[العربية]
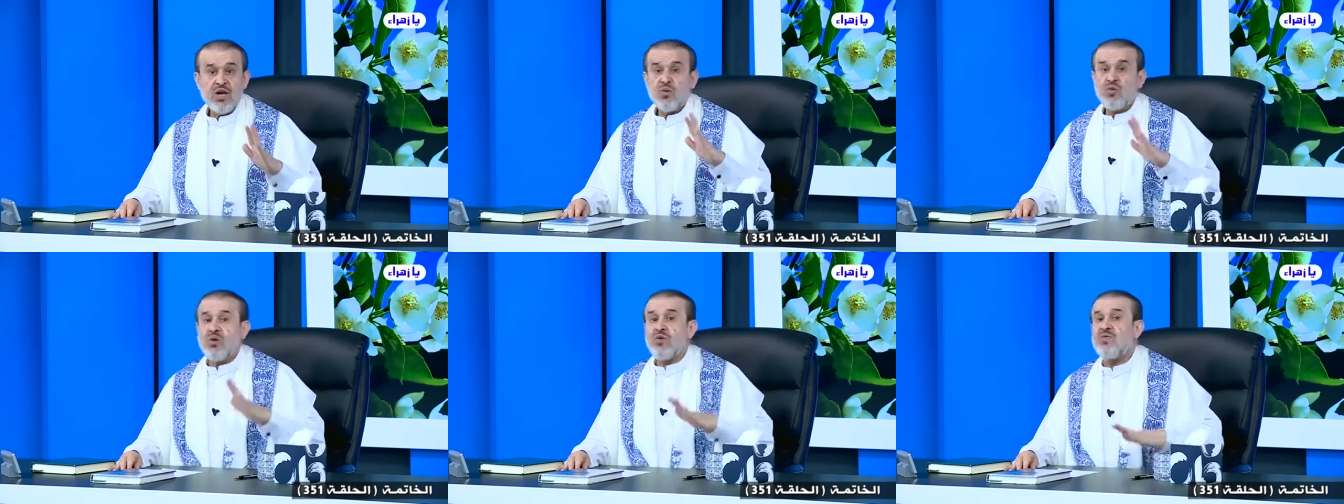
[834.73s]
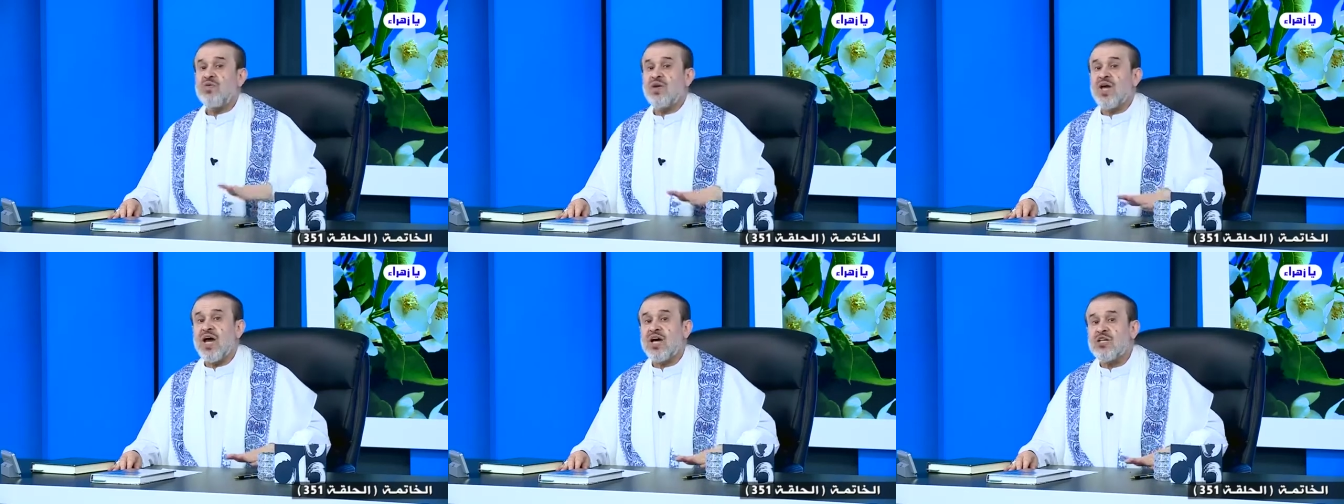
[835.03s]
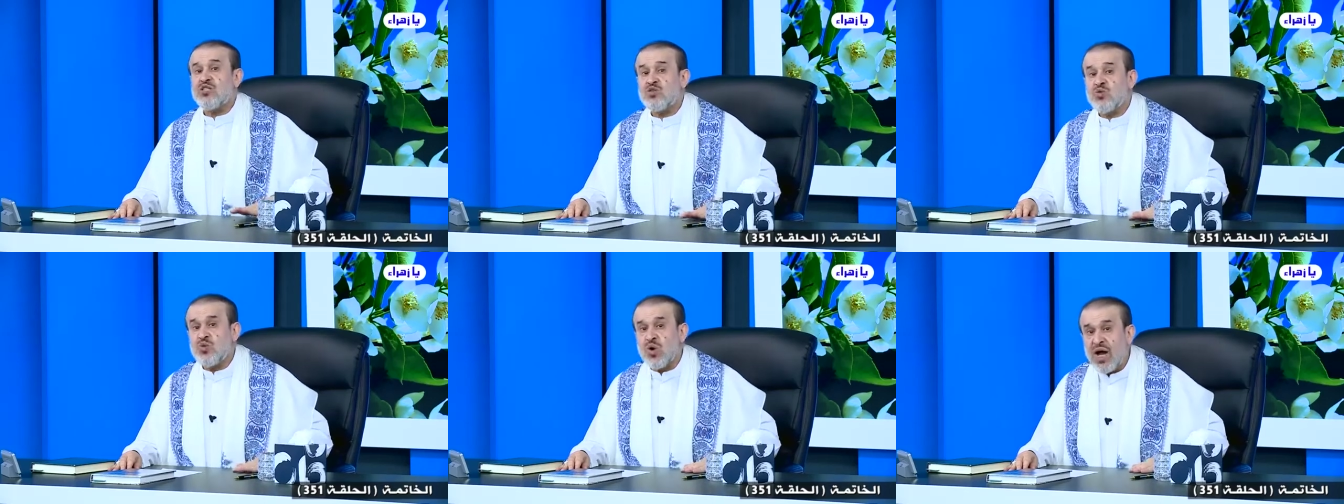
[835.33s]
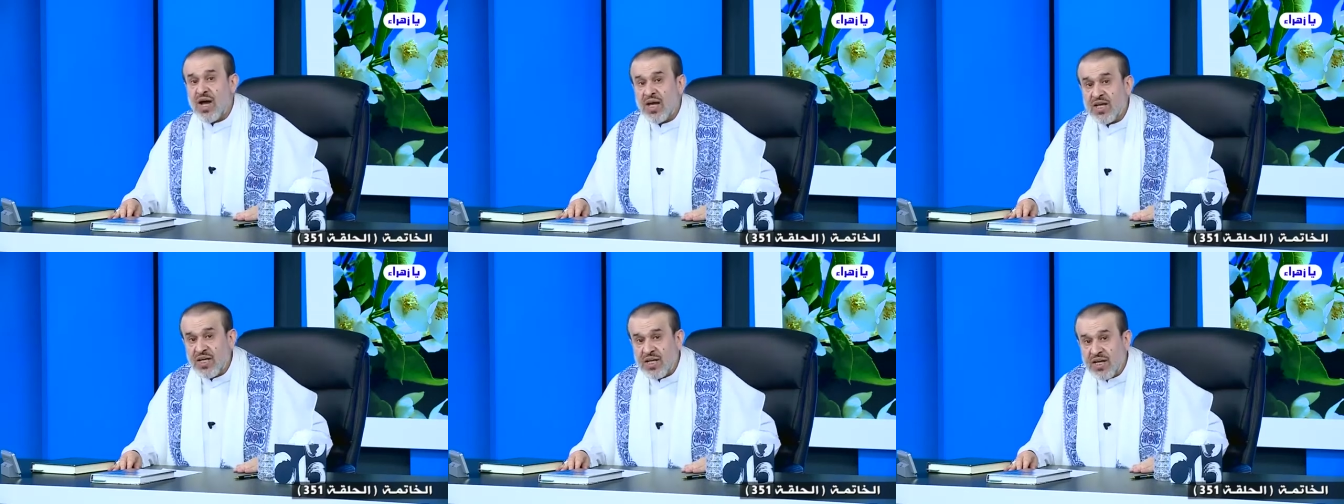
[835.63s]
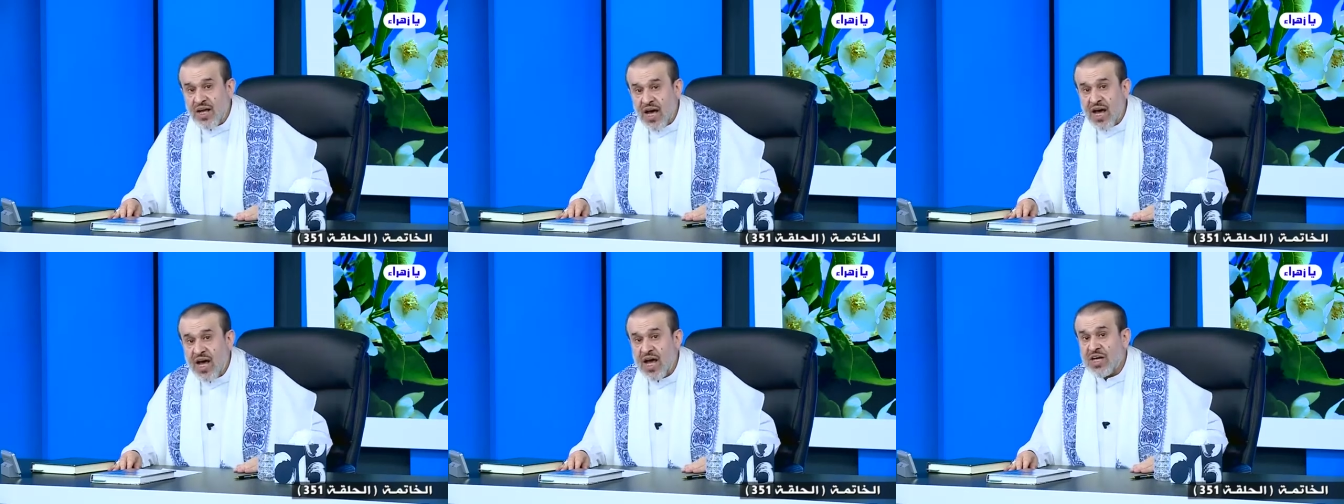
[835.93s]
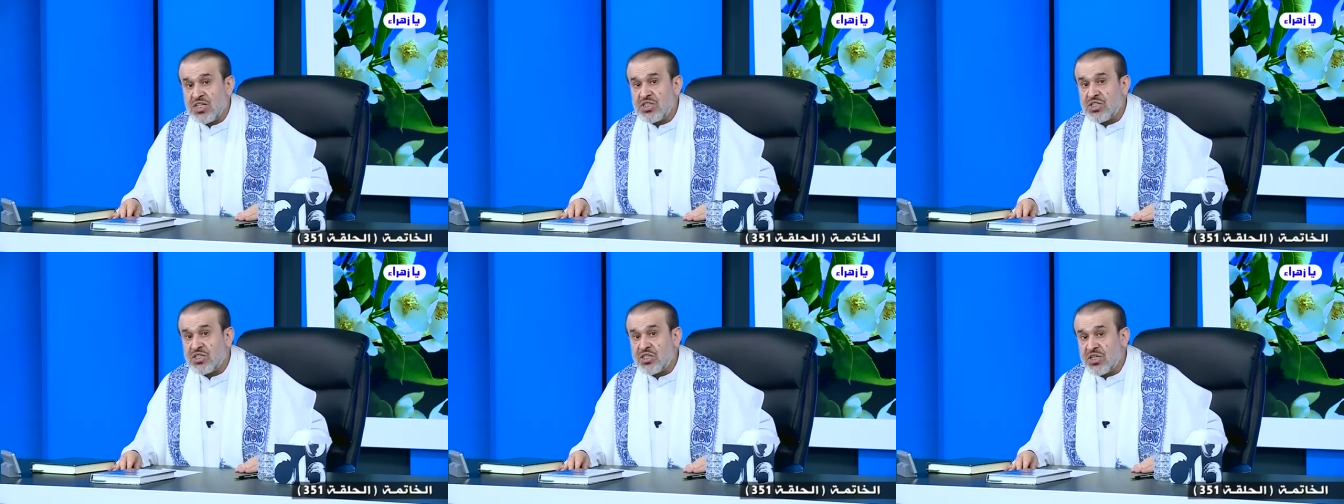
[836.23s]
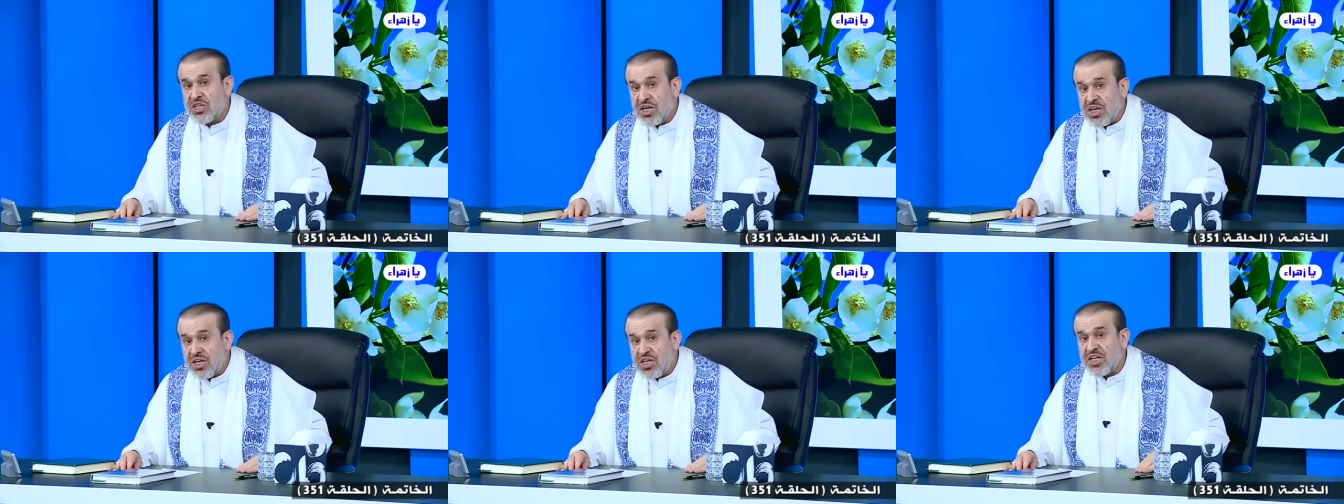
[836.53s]
وفي اجوائنا
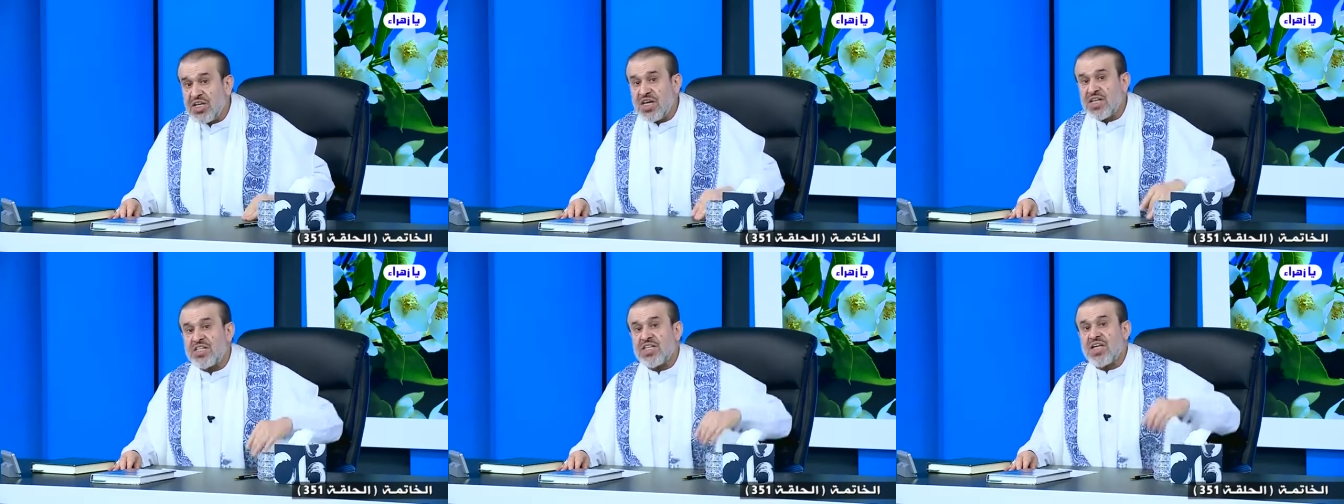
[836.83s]
الشيعيه